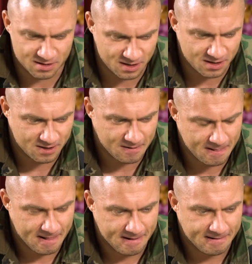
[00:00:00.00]
To też
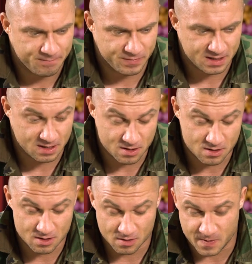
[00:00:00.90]
psychologiem jakby do tej
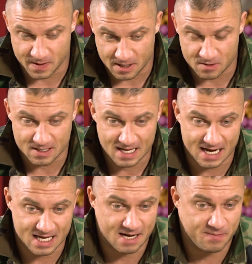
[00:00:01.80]
osoby, No nie? poniekąd
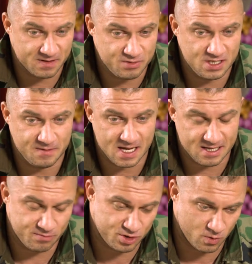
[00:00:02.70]
tak. Ja powiem Ci
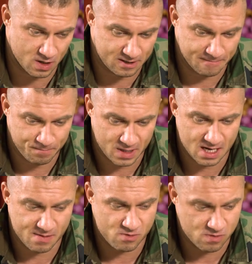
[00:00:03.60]
jeden przykład.
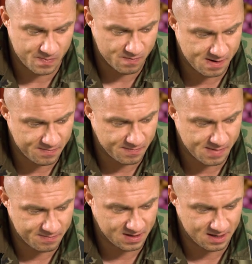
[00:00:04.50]
Ja mam, mam,
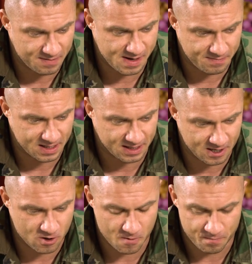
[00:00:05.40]
mam, e, mam
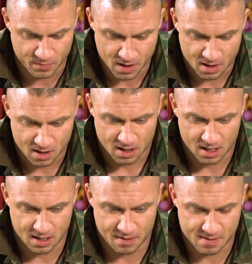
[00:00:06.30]
takiego,
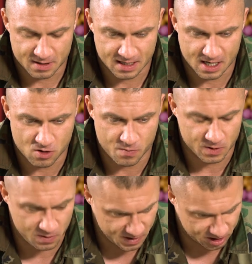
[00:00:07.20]
e, mam takiego
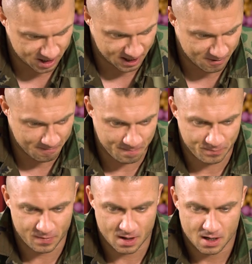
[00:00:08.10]
podopiecznego.
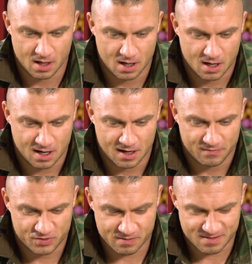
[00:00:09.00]

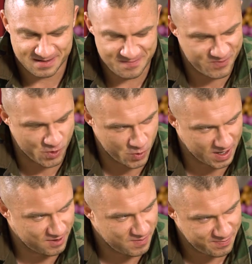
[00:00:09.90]
Wszedłem z nim w
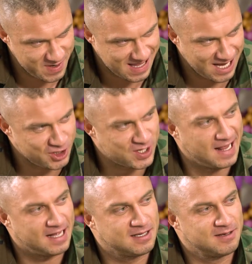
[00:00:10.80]
układ. On ma 15
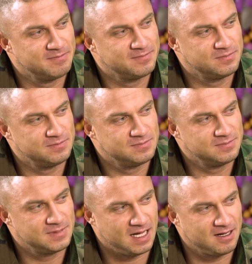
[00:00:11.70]
lat.
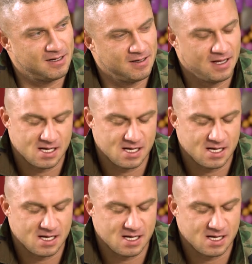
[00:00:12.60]
Tak?